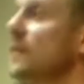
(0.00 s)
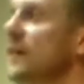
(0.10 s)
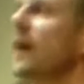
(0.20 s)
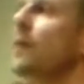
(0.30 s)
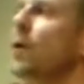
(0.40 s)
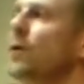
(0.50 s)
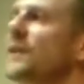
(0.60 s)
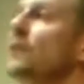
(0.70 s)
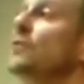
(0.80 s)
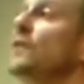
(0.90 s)
Ce qui est vraiment
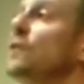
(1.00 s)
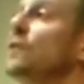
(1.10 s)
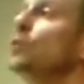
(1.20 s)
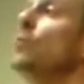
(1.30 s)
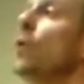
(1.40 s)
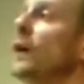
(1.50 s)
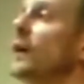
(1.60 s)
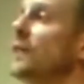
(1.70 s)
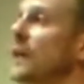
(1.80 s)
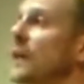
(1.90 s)
aussi une vision du monde,
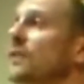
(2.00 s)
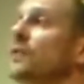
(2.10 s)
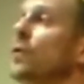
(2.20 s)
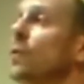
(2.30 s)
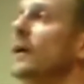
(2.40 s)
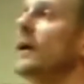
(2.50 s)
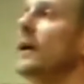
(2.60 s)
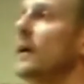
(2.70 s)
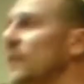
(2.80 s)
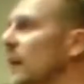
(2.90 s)
hein. c'est la vision,
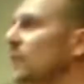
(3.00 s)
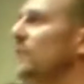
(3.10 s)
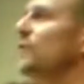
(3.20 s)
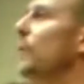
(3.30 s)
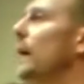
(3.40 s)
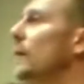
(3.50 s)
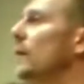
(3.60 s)
c'est la vision, bah,